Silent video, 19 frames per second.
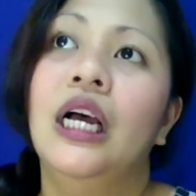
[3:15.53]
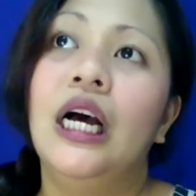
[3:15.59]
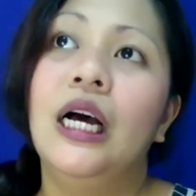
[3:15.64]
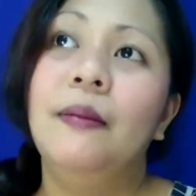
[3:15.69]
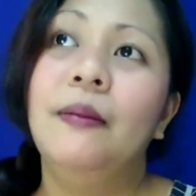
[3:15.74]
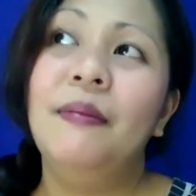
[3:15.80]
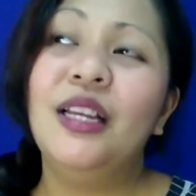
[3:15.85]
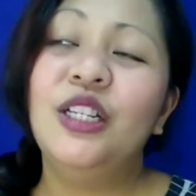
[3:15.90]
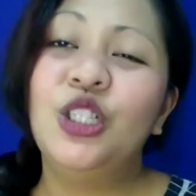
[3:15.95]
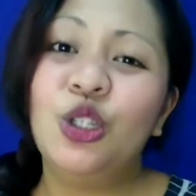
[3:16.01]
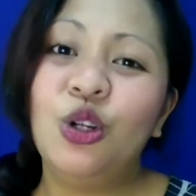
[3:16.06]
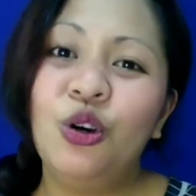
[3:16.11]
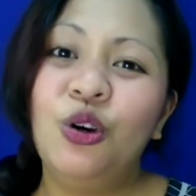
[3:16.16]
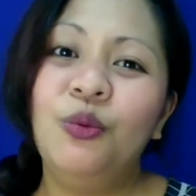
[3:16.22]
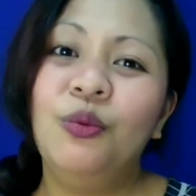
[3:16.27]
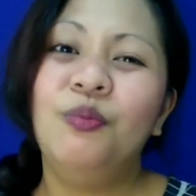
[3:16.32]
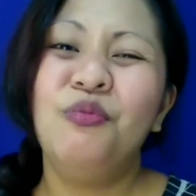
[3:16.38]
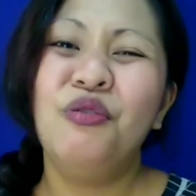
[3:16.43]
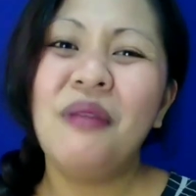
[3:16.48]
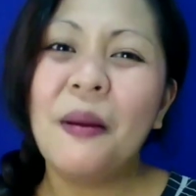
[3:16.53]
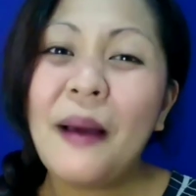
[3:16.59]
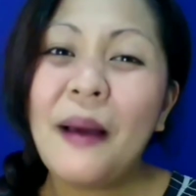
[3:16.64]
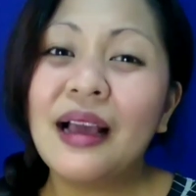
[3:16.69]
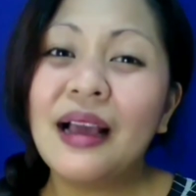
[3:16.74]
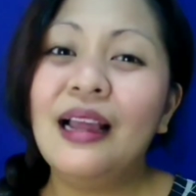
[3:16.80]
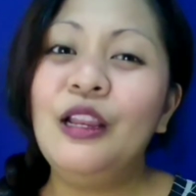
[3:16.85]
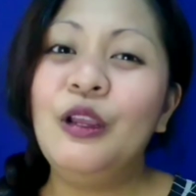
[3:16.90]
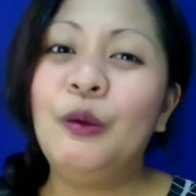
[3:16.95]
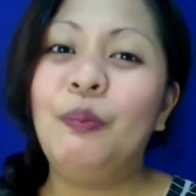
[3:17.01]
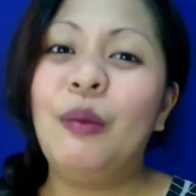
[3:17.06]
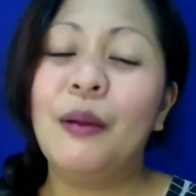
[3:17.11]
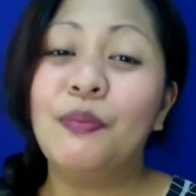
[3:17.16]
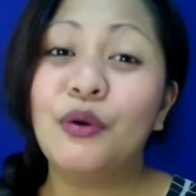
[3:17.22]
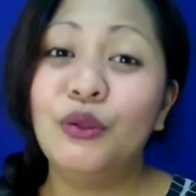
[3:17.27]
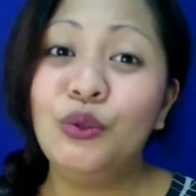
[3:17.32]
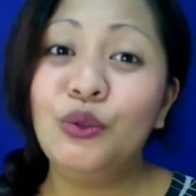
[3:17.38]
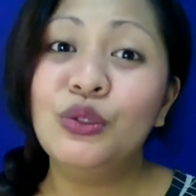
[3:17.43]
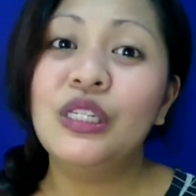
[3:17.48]
uh, medyo bumabagal yung
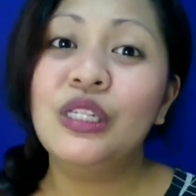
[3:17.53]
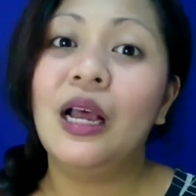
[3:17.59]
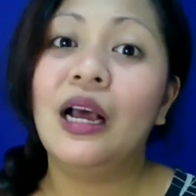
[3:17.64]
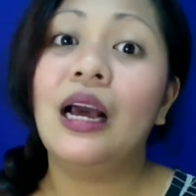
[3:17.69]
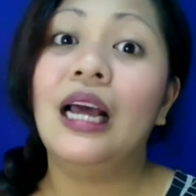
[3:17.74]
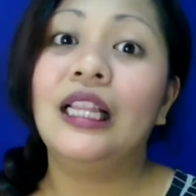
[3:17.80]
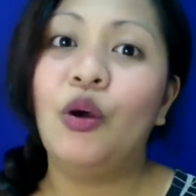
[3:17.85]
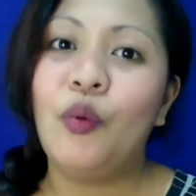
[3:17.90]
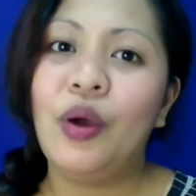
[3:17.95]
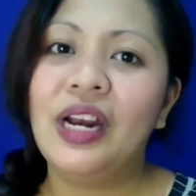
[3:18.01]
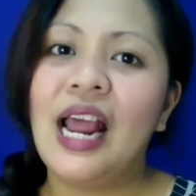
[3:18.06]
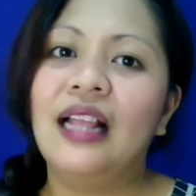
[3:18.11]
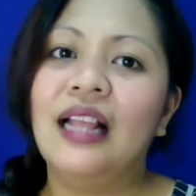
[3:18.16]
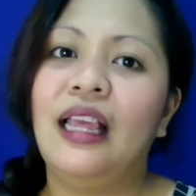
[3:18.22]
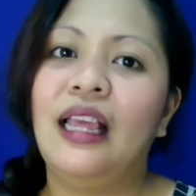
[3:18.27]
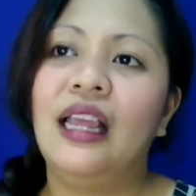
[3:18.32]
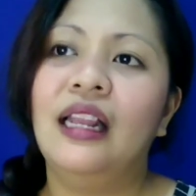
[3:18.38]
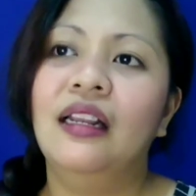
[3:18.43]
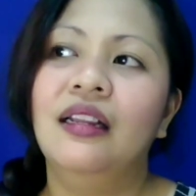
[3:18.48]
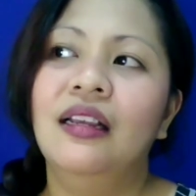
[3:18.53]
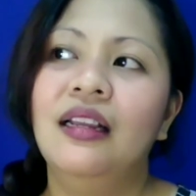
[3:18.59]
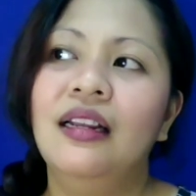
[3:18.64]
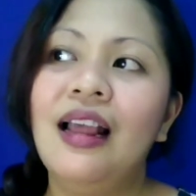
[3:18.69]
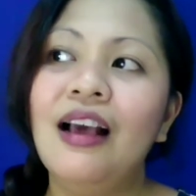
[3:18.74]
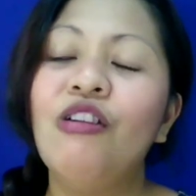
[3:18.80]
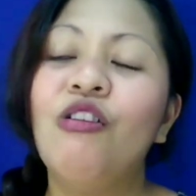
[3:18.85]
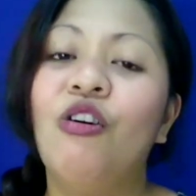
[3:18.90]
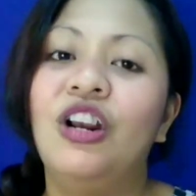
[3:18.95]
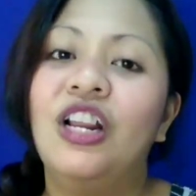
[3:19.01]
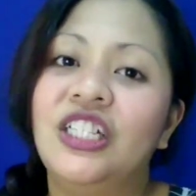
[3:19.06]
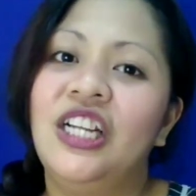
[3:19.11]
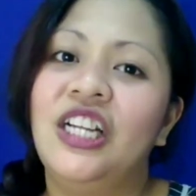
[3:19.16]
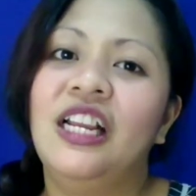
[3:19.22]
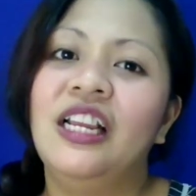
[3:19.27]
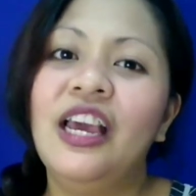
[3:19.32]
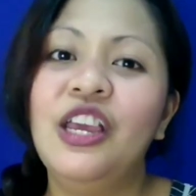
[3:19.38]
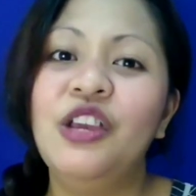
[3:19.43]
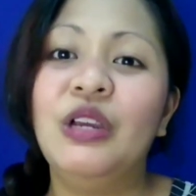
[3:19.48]
pag-produce ng katawan natin ng
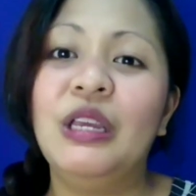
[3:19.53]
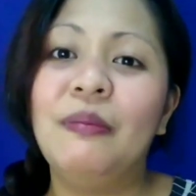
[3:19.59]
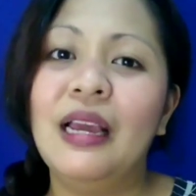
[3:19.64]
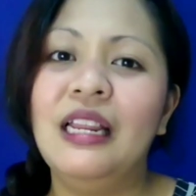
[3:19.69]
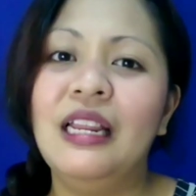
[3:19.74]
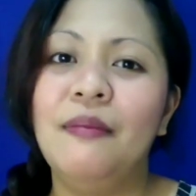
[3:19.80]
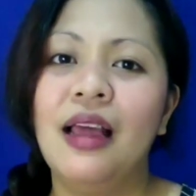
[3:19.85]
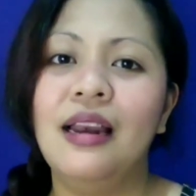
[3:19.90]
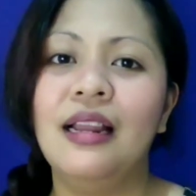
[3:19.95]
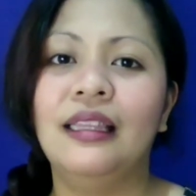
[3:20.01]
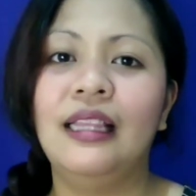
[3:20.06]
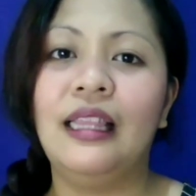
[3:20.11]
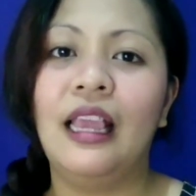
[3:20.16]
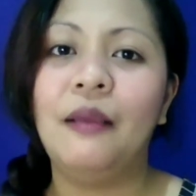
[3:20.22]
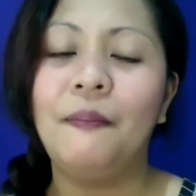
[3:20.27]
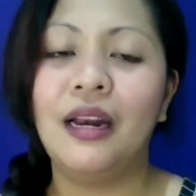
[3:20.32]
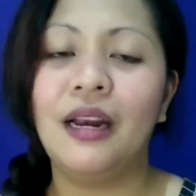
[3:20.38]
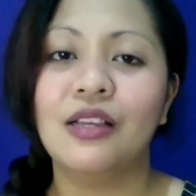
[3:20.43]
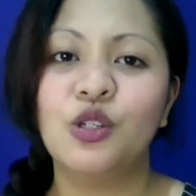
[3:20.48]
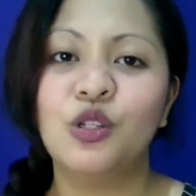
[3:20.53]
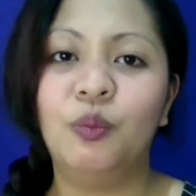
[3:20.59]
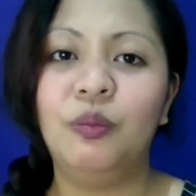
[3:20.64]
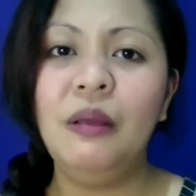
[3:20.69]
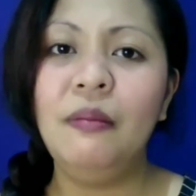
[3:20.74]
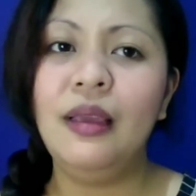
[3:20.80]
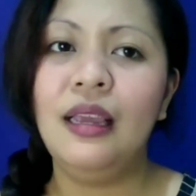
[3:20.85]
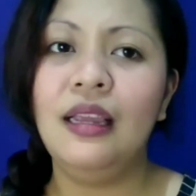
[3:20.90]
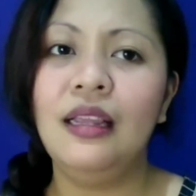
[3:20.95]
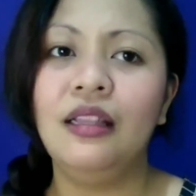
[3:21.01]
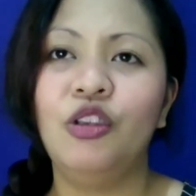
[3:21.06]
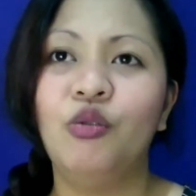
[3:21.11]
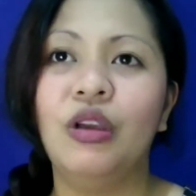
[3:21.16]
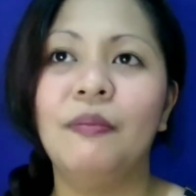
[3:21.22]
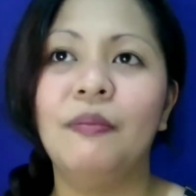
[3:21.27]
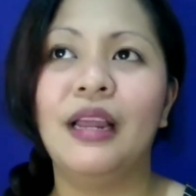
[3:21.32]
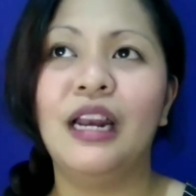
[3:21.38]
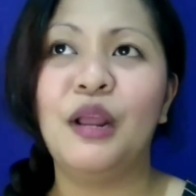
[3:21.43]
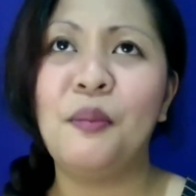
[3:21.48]
collagen. Kaya yung iba, di ba, nagtitake pa ng supplement.
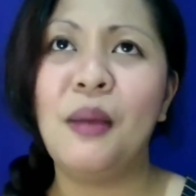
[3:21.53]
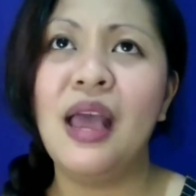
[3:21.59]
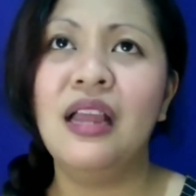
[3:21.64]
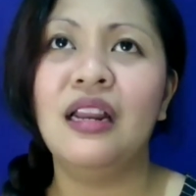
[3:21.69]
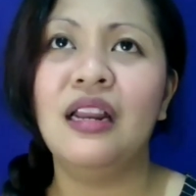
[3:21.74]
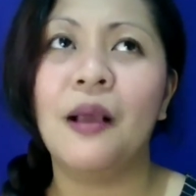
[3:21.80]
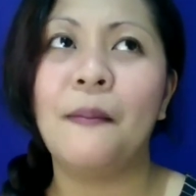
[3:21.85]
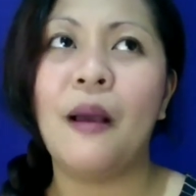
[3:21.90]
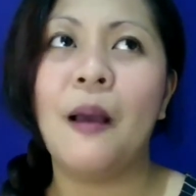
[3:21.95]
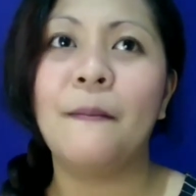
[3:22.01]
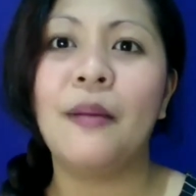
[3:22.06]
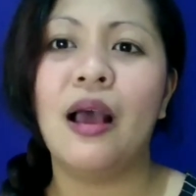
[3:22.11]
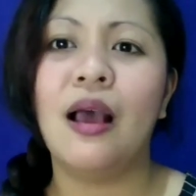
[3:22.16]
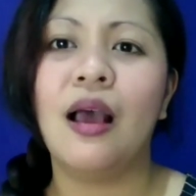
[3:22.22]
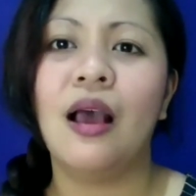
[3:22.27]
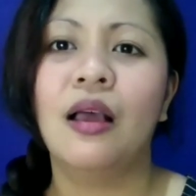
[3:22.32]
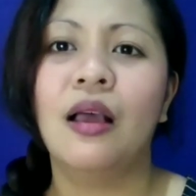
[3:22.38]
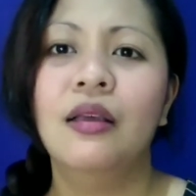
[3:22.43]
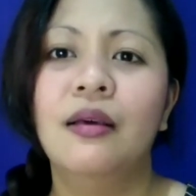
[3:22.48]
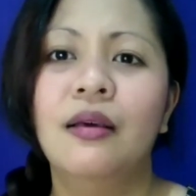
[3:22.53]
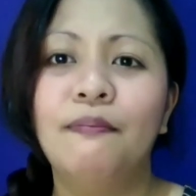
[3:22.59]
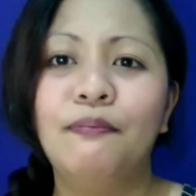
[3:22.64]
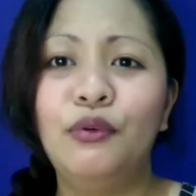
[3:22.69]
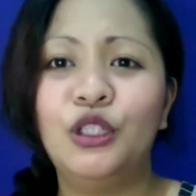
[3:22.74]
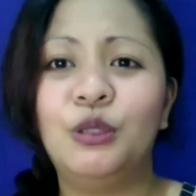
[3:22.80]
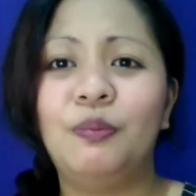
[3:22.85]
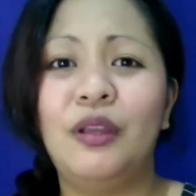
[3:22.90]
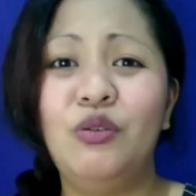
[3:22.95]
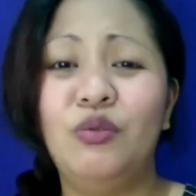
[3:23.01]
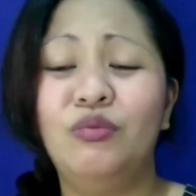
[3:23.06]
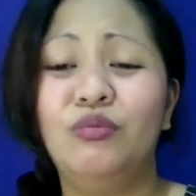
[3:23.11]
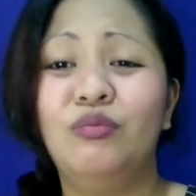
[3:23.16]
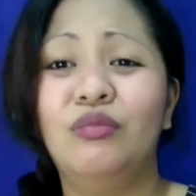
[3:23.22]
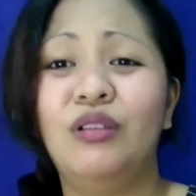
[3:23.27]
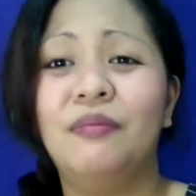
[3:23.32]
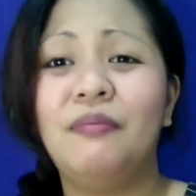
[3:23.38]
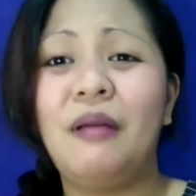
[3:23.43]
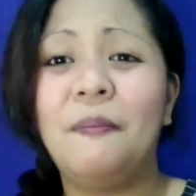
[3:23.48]
Yung iba naman, nagpapa-push,
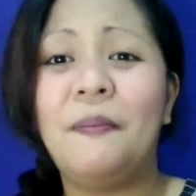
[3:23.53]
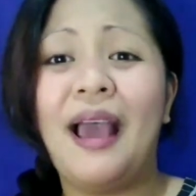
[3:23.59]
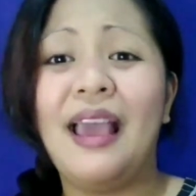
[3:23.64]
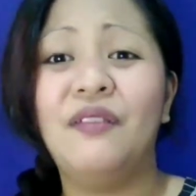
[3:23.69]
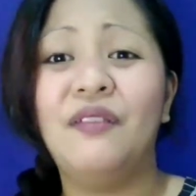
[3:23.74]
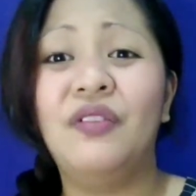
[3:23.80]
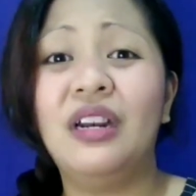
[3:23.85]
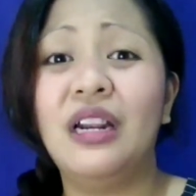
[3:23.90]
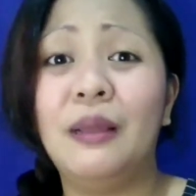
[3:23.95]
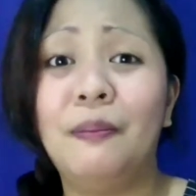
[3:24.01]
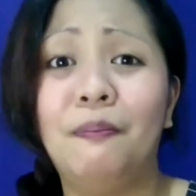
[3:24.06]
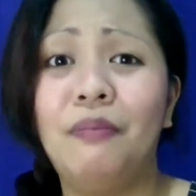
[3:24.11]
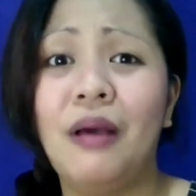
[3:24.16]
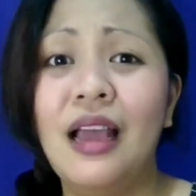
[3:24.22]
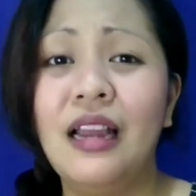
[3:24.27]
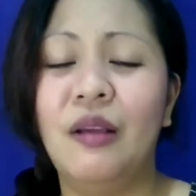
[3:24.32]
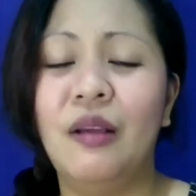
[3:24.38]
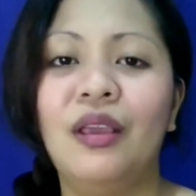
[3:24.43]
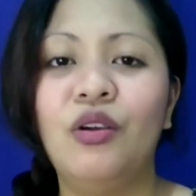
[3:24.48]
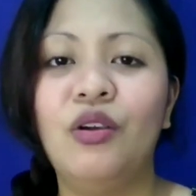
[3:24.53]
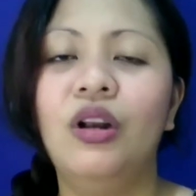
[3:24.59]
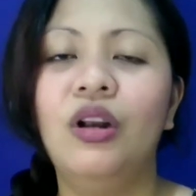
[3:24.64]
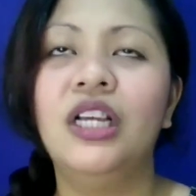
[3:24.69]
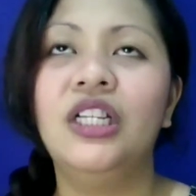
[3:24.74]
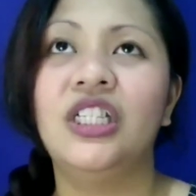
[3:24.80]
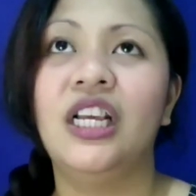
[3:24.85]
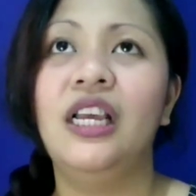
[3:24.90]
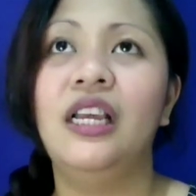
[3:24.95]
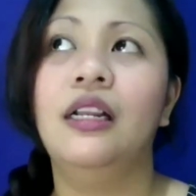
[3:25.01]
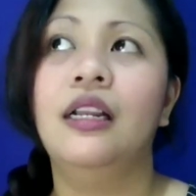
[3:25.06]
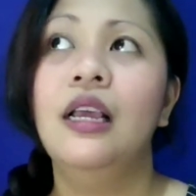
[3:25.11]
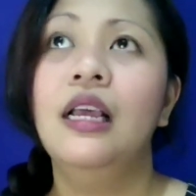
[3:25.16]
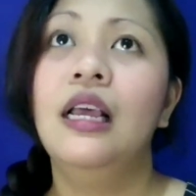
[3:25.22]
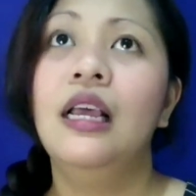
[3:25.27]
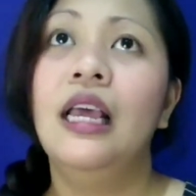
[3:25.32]
yung nagpapa-IV drip pa na may collagen.